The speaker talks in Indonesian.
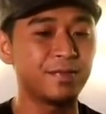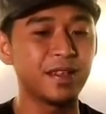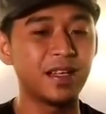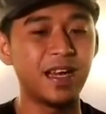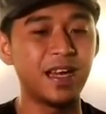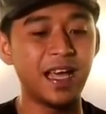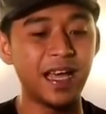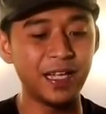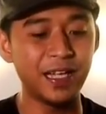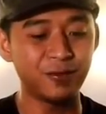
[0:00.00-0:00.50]

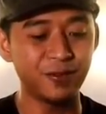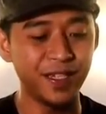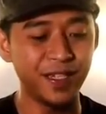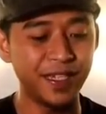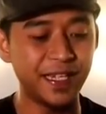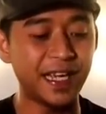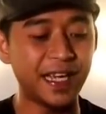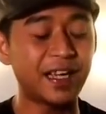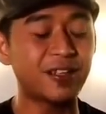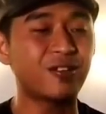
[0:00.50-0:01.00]
Yeah, yeah. Nah itu
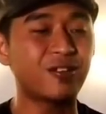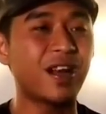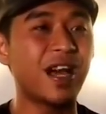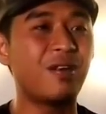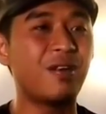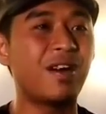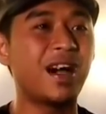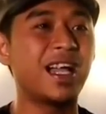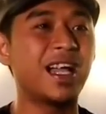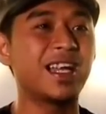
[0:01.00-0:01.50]

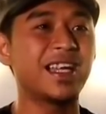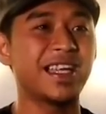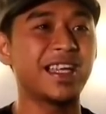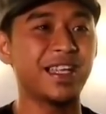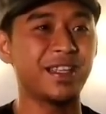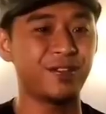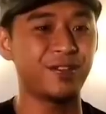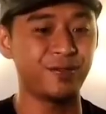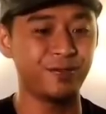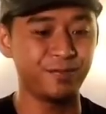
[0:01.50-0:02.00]
indikator awal.
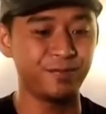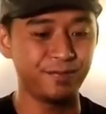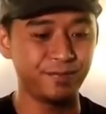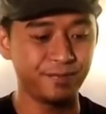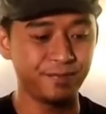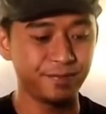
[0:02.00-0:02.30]
Gitu.